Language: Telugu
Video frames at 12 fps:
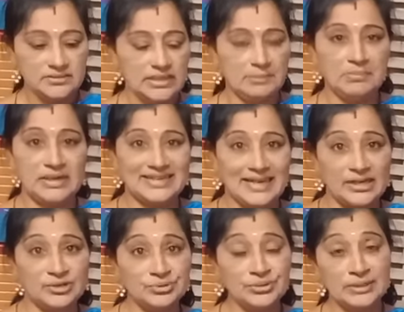నెంబర్
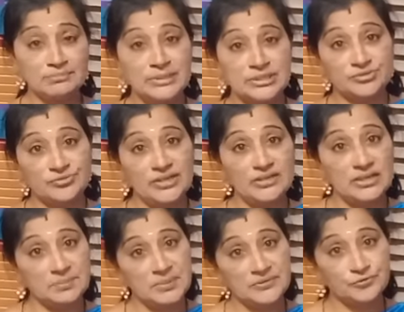టెన్ నెంబర్ ట్వెల్వ్
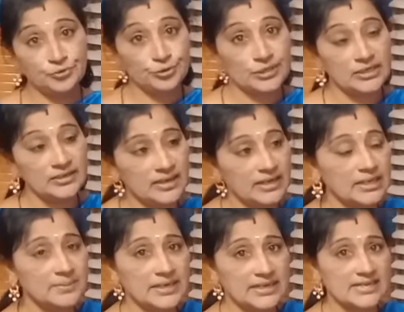నెంబర్ ఫోర్టీన్
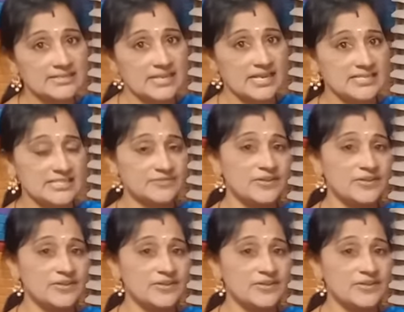అలా మనకి సైజెస్